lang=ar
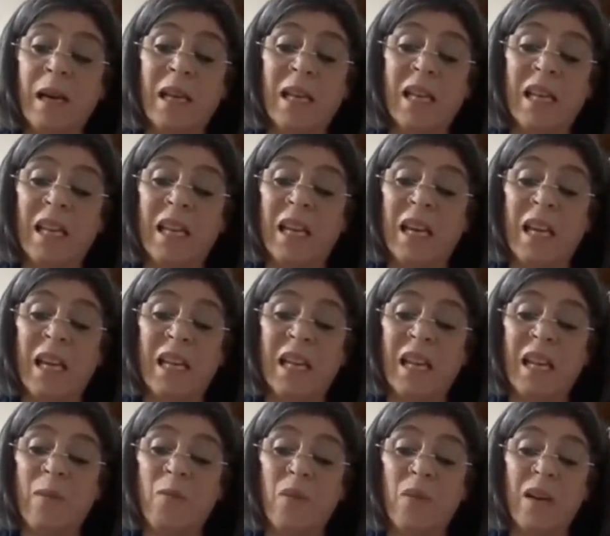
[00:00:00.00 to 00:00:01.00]
علي علي
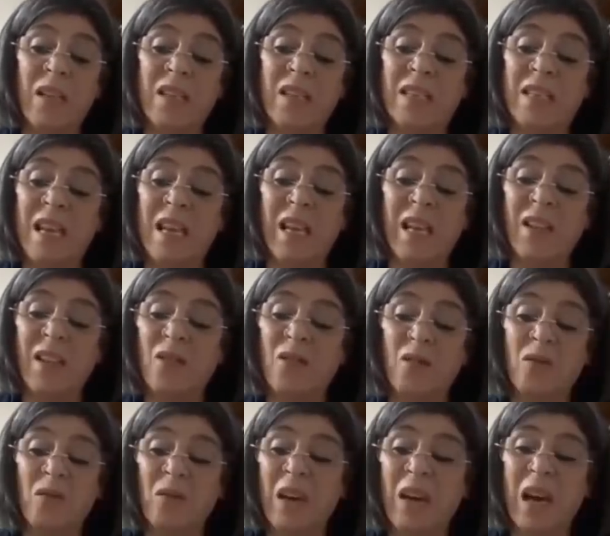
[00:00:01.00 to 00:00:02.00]
لابوينت زايد
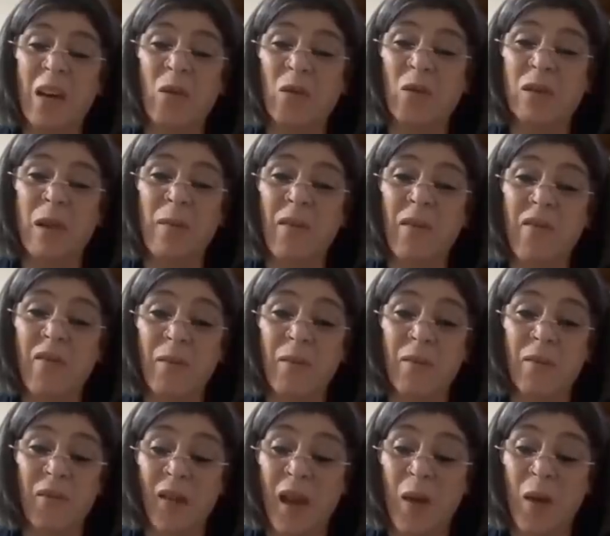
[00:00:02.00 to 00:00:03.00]
وخلوطه ما فهمت
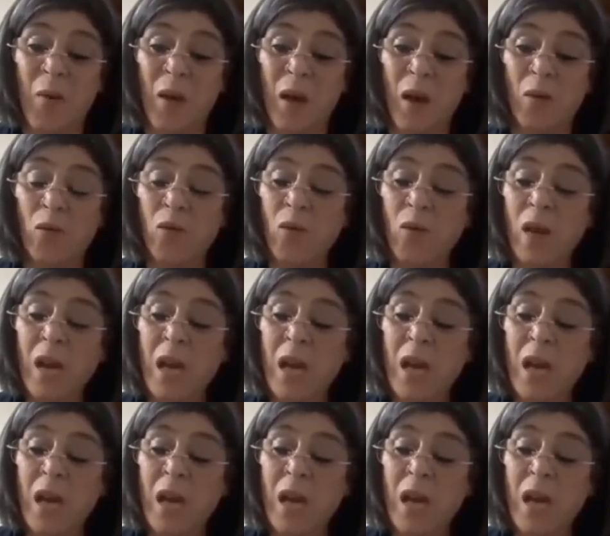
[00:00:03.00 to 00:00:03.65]
فيها والو